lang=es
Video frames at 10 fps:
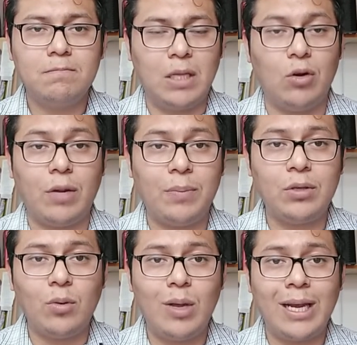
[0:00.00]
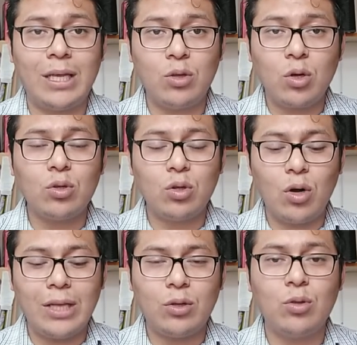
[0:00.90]
Te lo repito, el que no
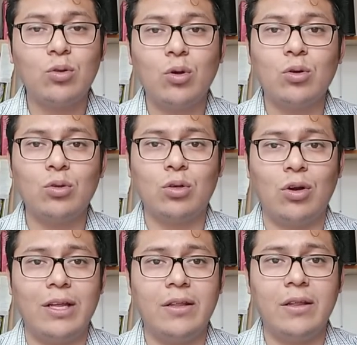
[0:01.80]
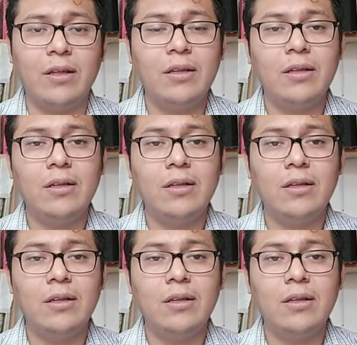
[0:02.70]
controla todo, no controla nada.